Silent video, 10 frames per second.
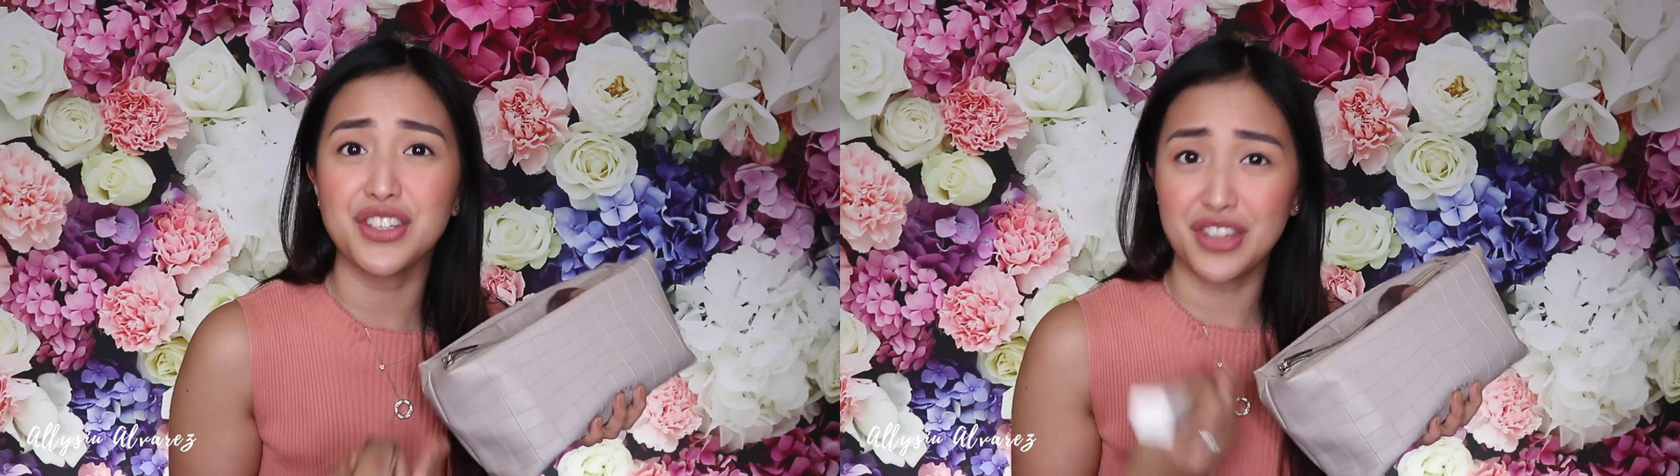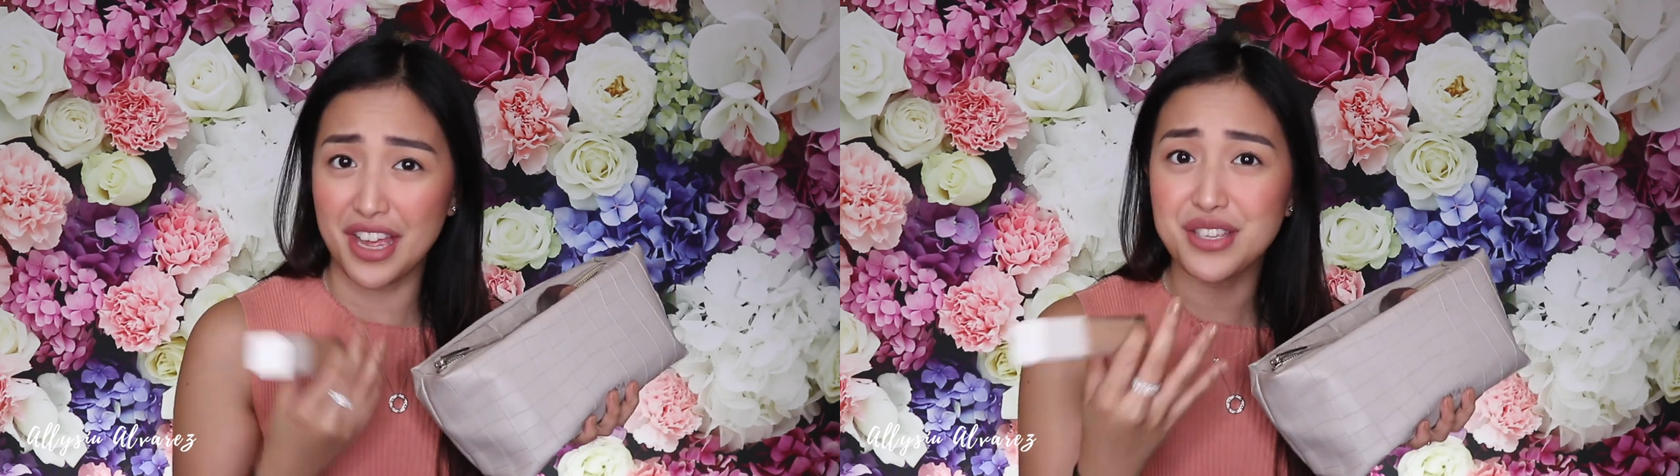
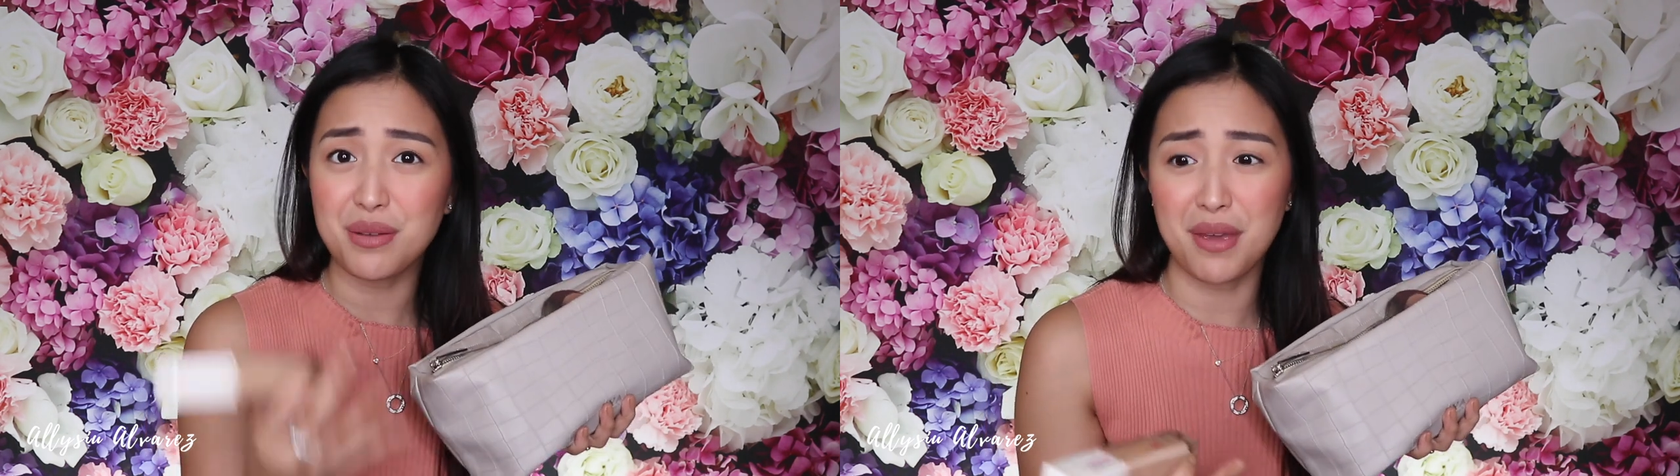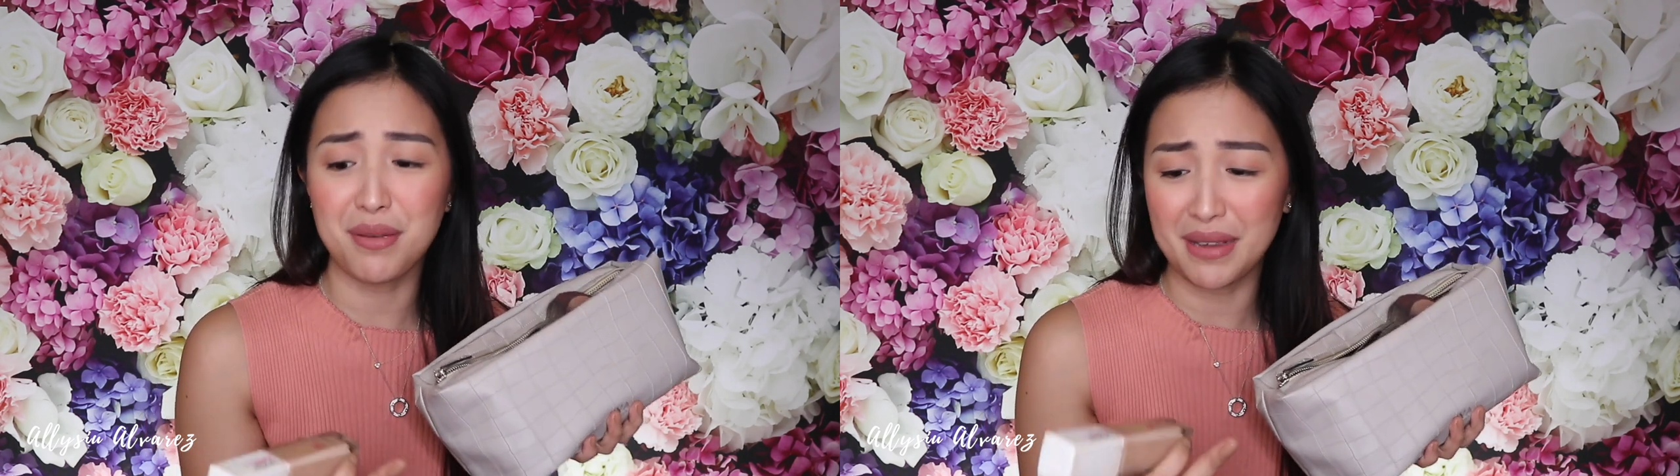Dito tayo sa
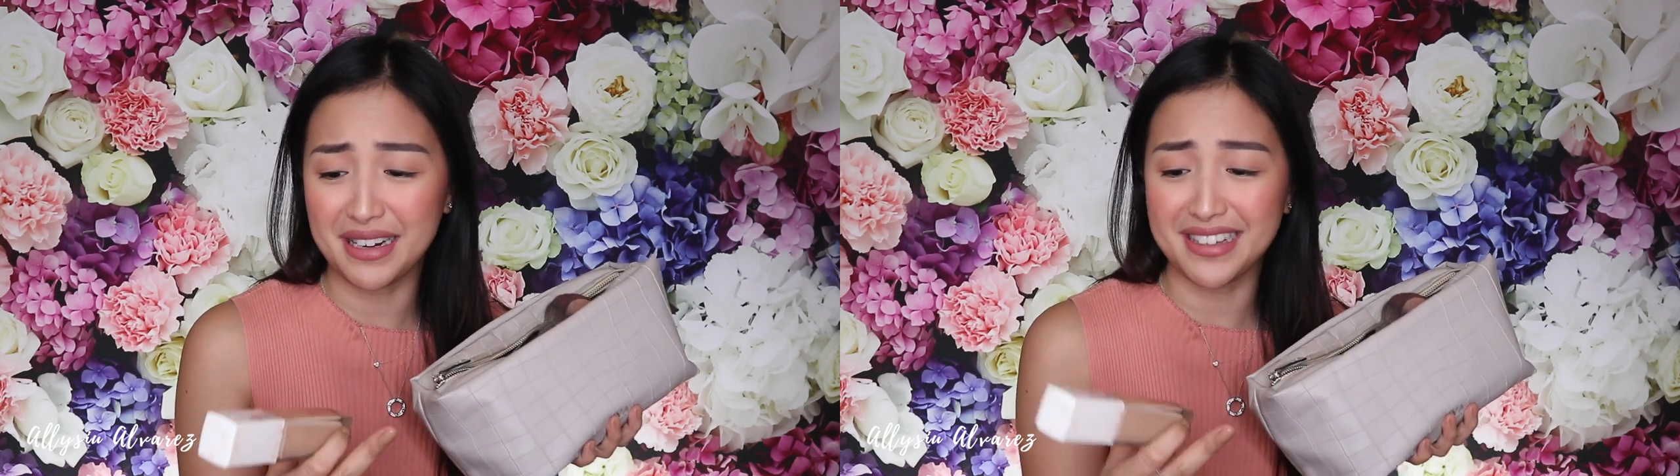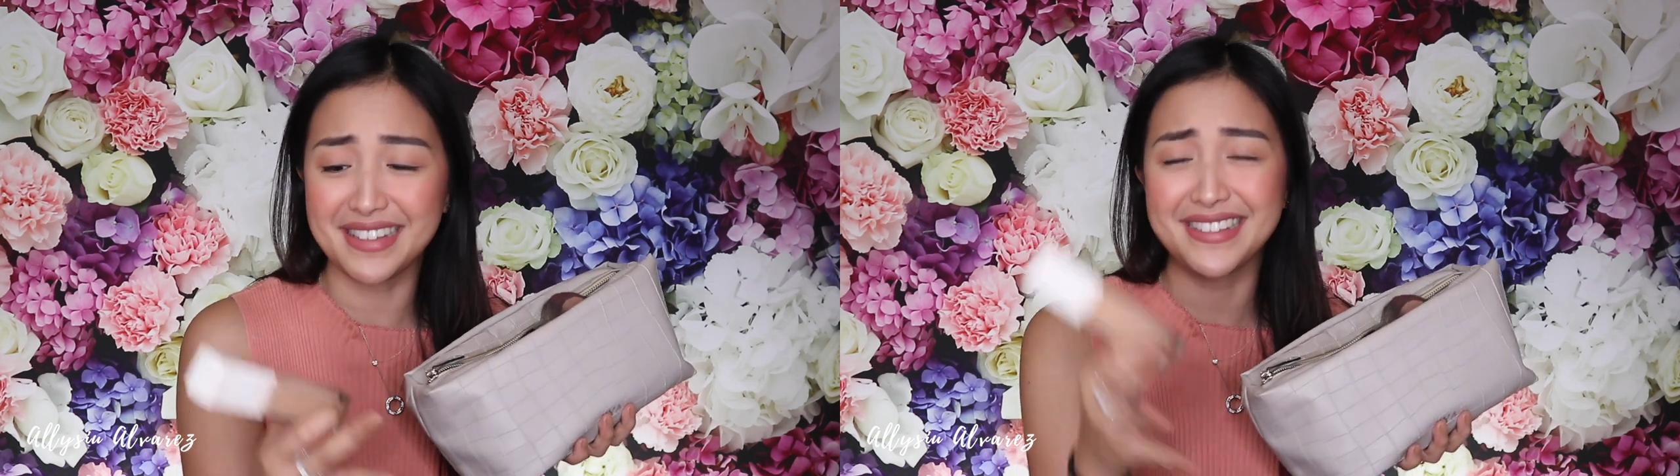
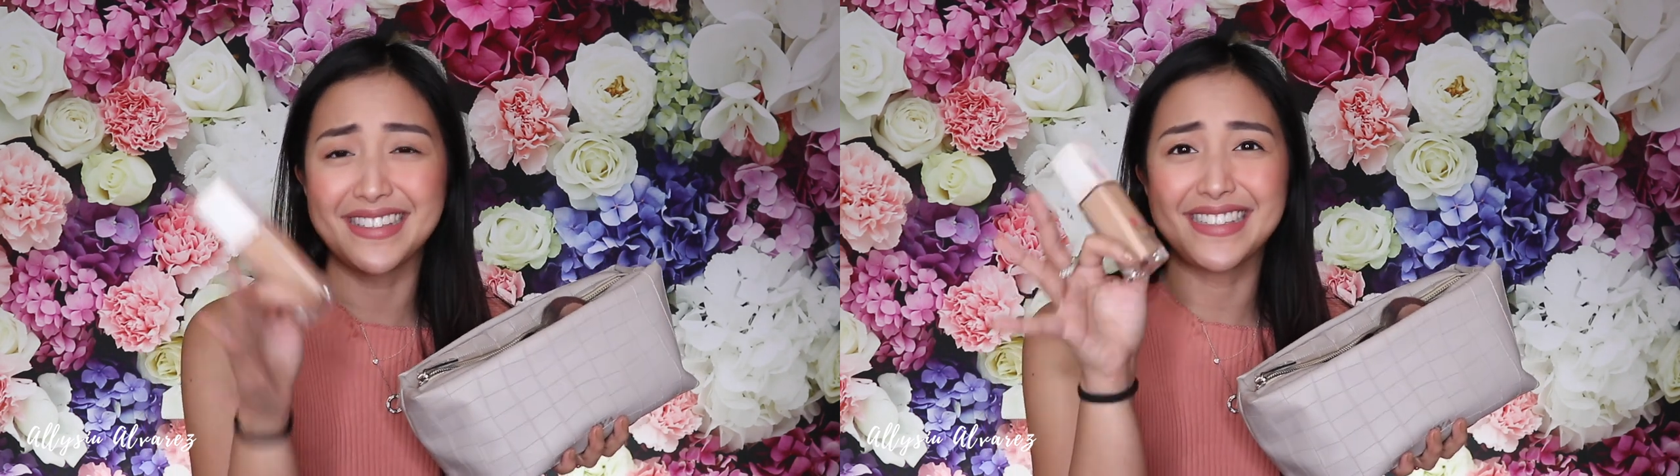Maybelline.